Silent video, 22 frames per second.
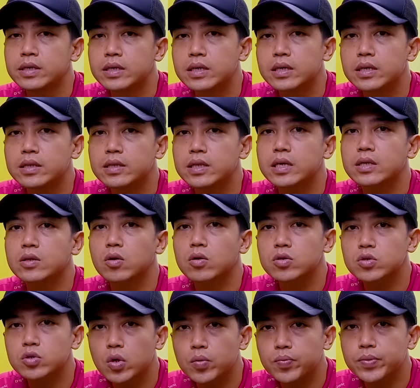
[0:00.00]
di
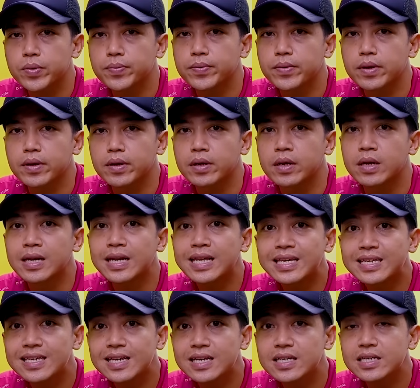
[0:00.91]
TikTok Shop teman-teman.
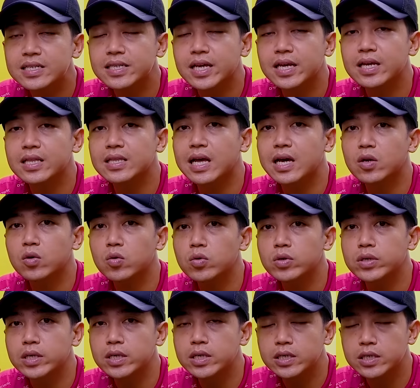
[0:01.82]
Linknya saya
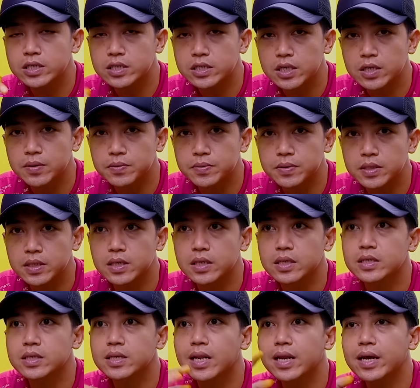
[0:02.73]
taruh di
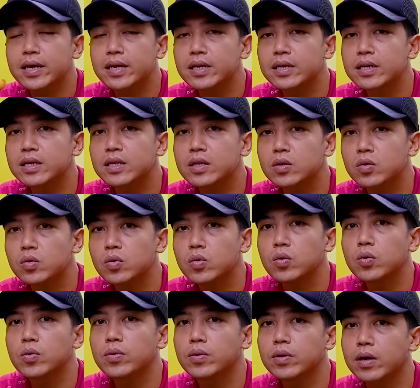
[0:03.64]
deskripsi. Selain
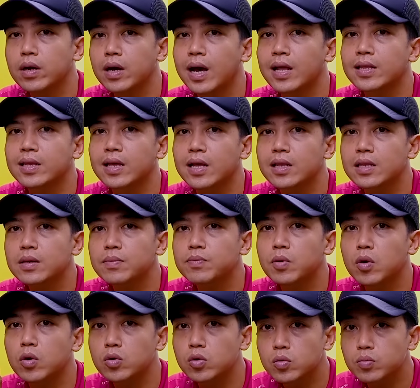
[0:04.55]
itu hati-hati
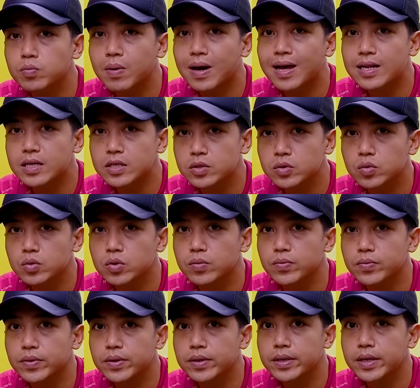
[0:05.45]
produk palsu
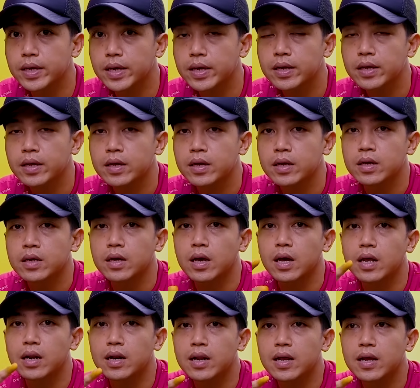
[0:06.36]
teman-teman ya
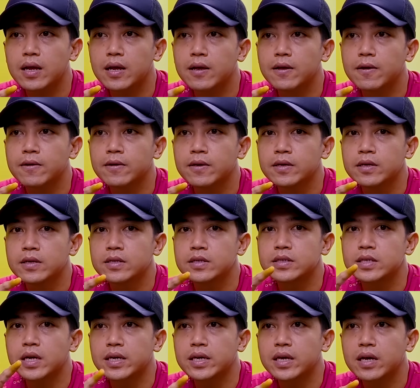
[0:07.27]
karena
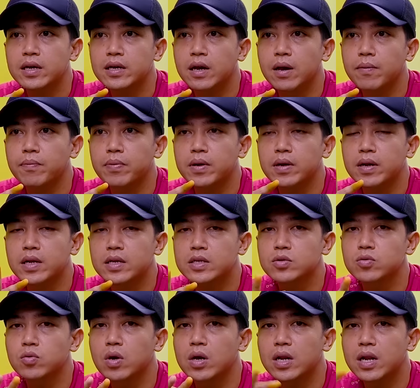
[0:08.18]
saya nggak pernah
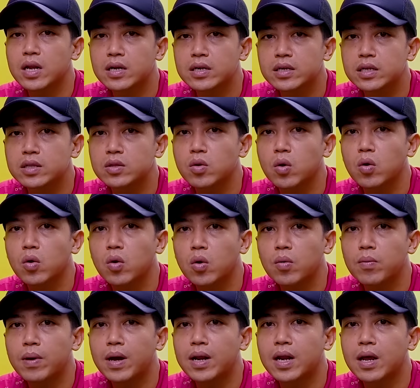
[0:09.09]
jualan di
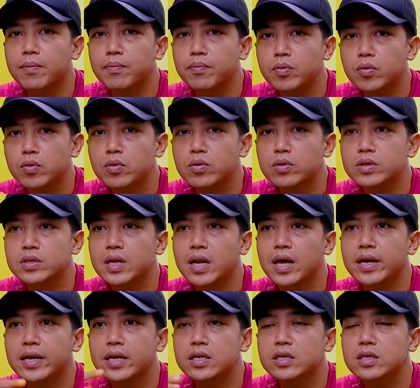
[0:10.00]
toko manapun
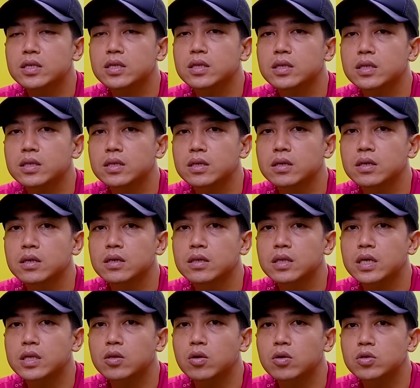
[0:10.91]
selain
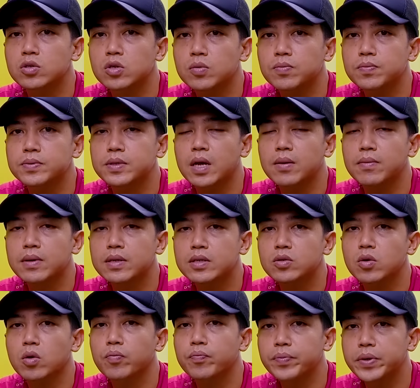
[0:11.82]
e, TikTok Shop
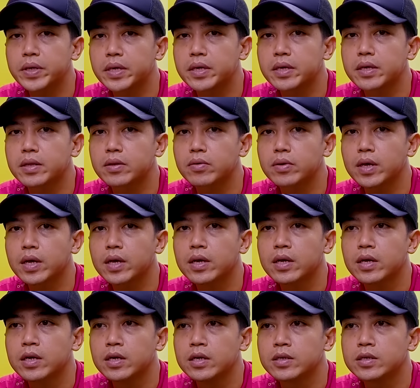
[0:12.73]
sama Shopee gitu
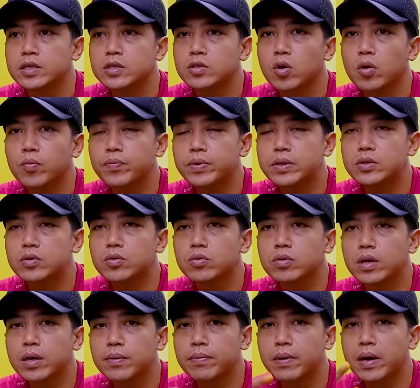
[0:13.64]
ya. Di Shopee
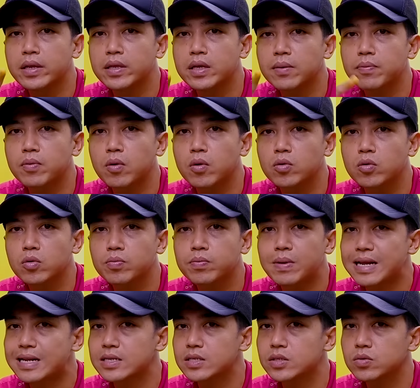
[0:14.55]
juga banyak produk
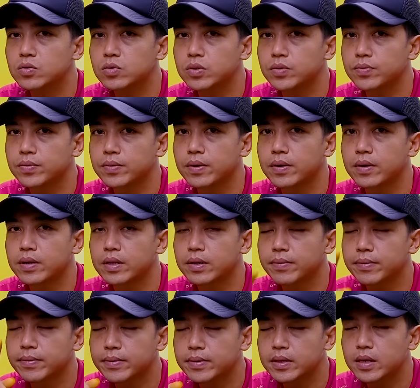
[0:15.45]
palsu,
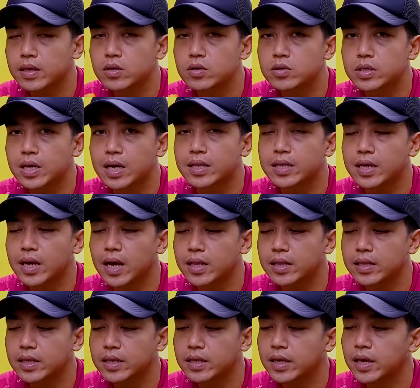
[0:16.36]
teman-teman. harus
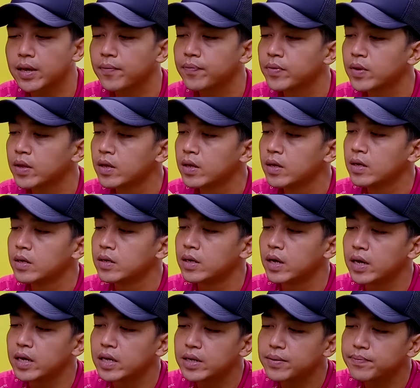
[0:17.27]
hati-hati ya.
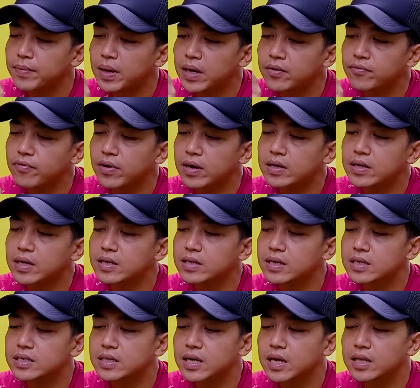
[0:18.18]
Nah, ini manfaat
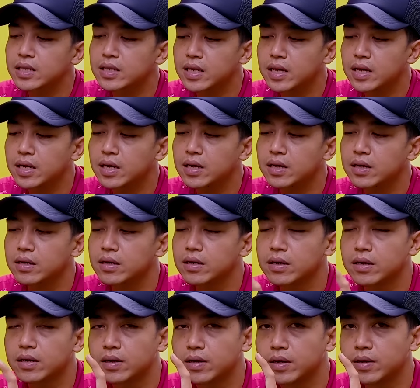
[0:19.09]
dan khasiatnya
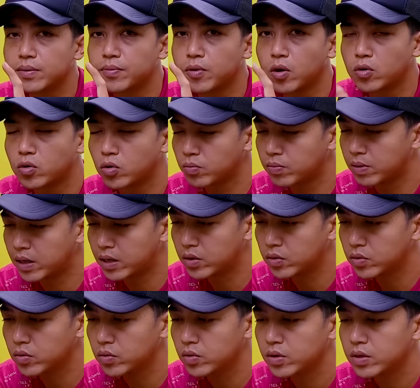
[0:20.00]
e, produk
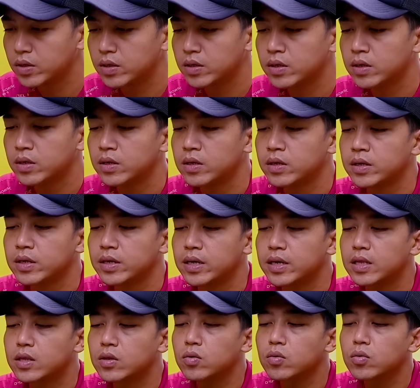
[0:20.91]
baru
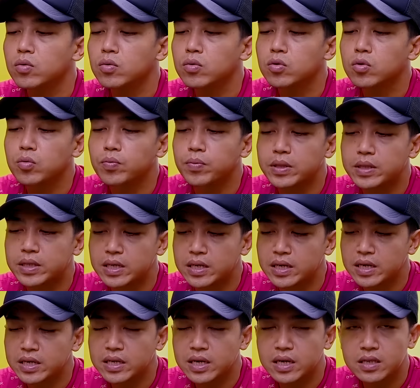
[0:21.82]
itu untuk
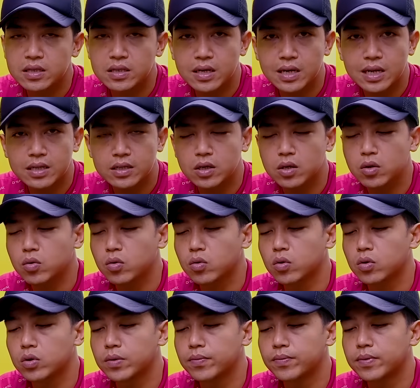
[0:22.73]
betina yang telat
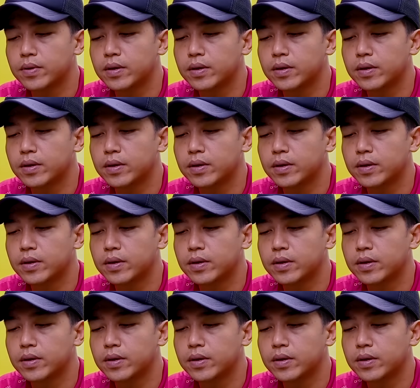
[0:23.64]
telur,